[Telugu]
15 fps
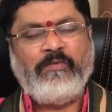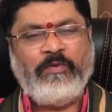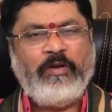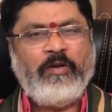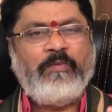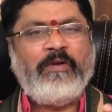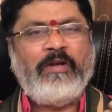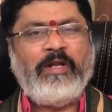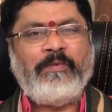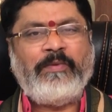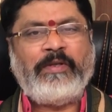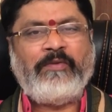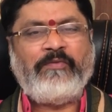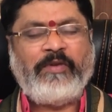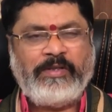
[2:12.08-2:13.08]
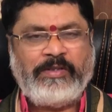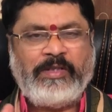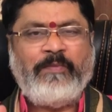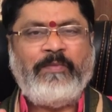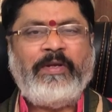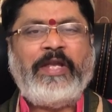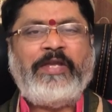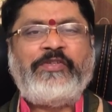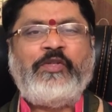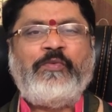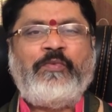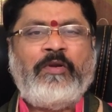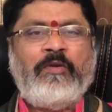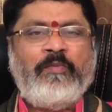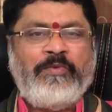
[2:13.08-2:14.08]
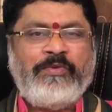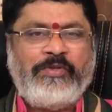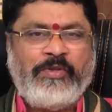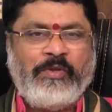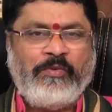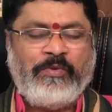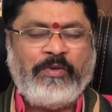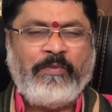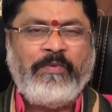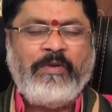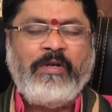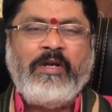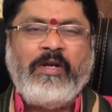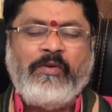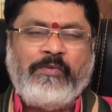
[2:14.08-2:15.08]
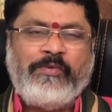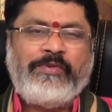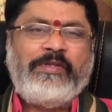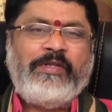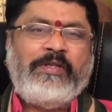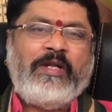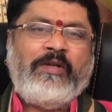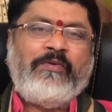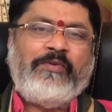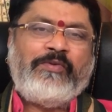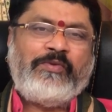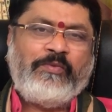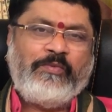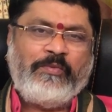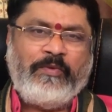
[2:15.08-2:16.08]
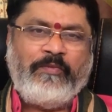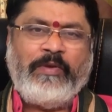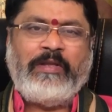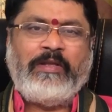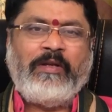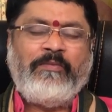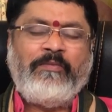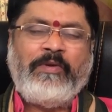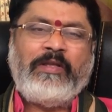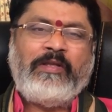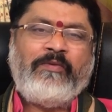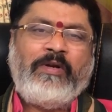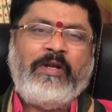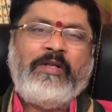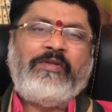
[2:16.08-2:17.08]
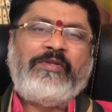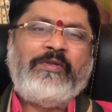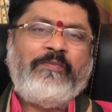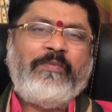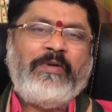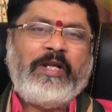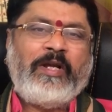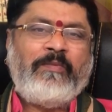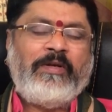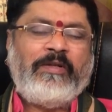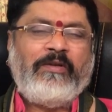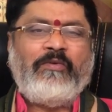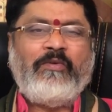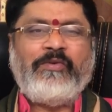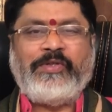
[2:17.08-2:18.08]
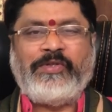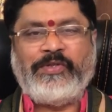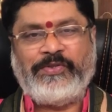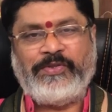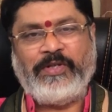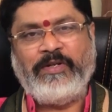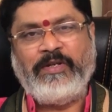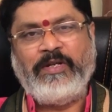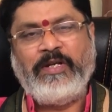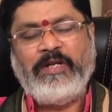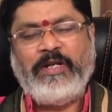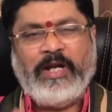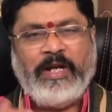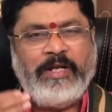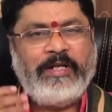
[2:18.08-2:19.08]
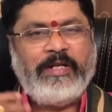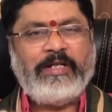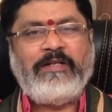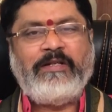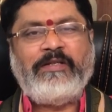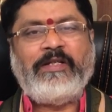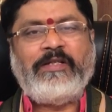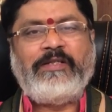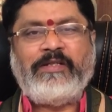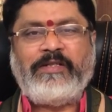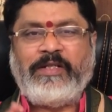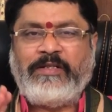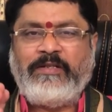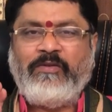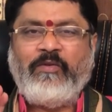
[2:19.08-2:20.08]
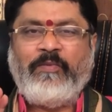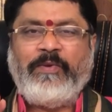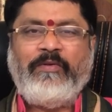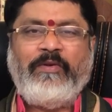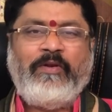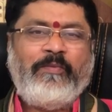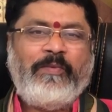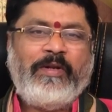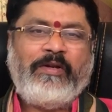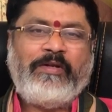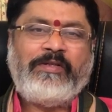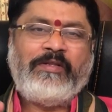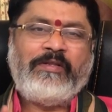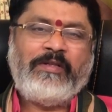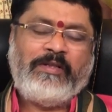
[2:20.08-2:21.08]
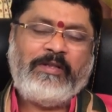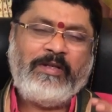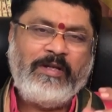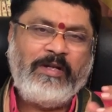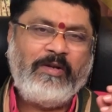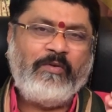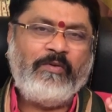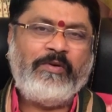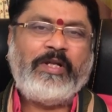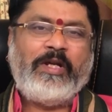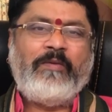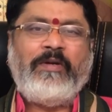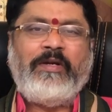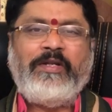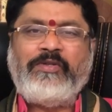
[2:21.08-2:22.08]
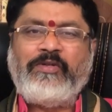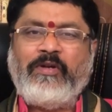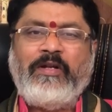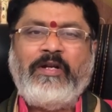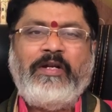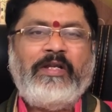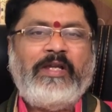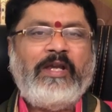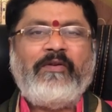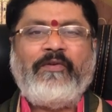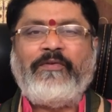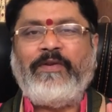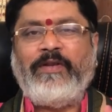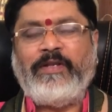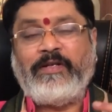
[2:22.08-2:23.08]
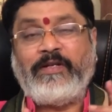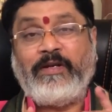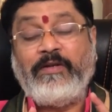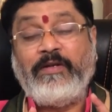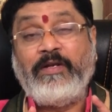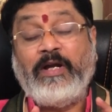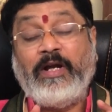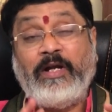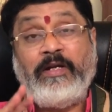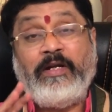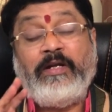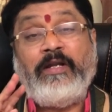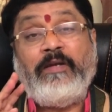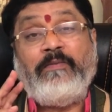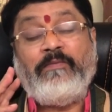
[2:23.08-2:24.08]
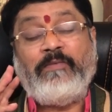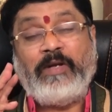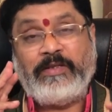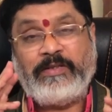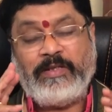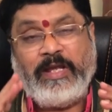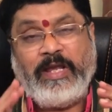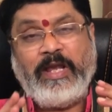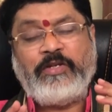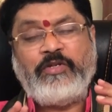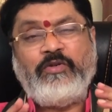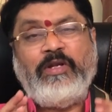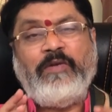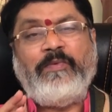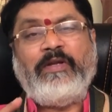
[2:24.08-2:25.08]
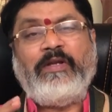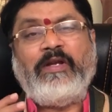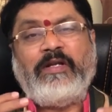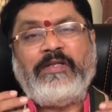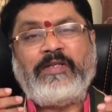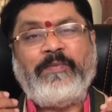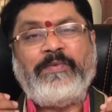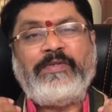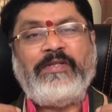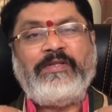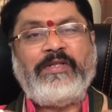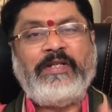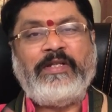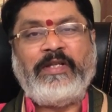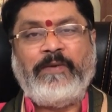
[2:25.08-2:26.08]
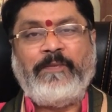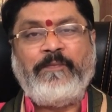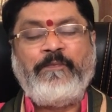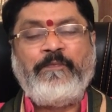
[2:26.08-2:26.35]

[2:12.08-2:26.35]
ఒంట్లో బాగాలేకపోతే ఫర్ ఎగ్జాంపుల్ గ్యాస్ట్రిక్ ప్రాబ్లం వచ్చింది అనుకుందాం వస్తే దానికోసం మనం వెళ్తాం వెళ్తే వాడు ఏదో సింపుల్ ట్యాబ్లెట్తో క్లోజ్ చేసేస్తారు అన్ని టెస్టులు చేసి టెస్టులకు పదివేల రూపాయలు ఖర్చు అయిన తర్వాత ఓ ట్యాబ్లెట్ అని ఇంకేం అవసరం అంటారు అంటే ఏంటి అసలు యాక్చువల్లీ మనకి ఇక్కడ సమస్య చిన్నదే